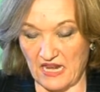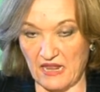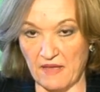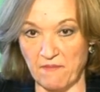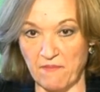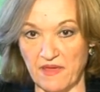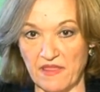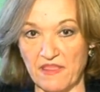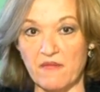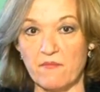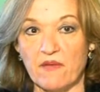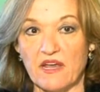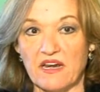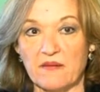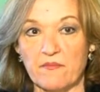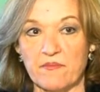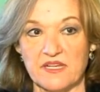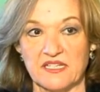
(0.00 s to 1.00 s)
las especies
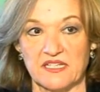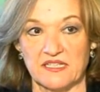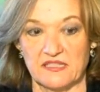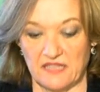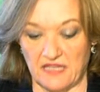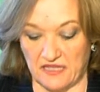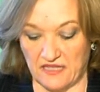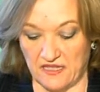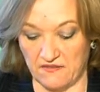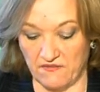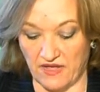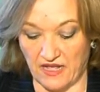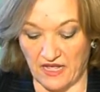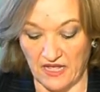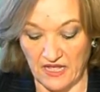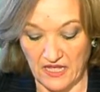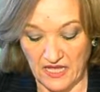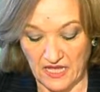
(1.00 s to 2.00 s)
más
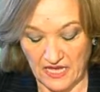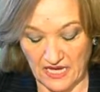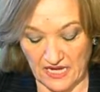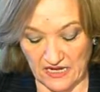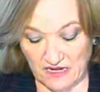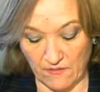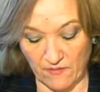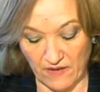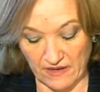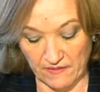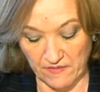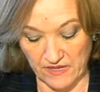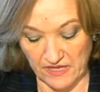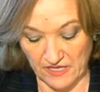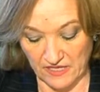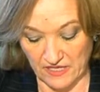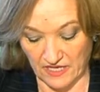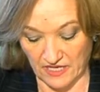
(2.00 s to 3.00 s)
representativas en el mar
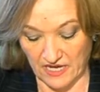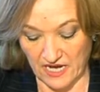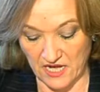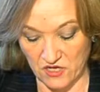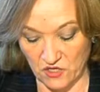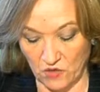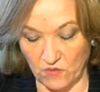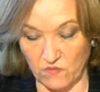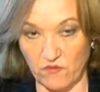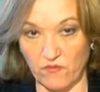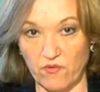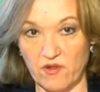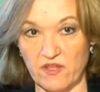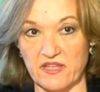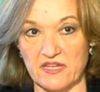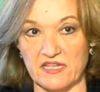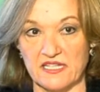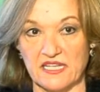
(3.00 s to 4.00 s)
Mediterráneo, como
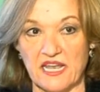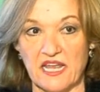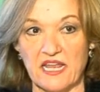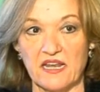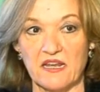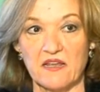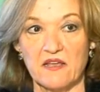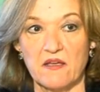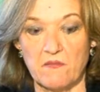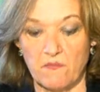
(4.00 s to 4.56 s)
puede ser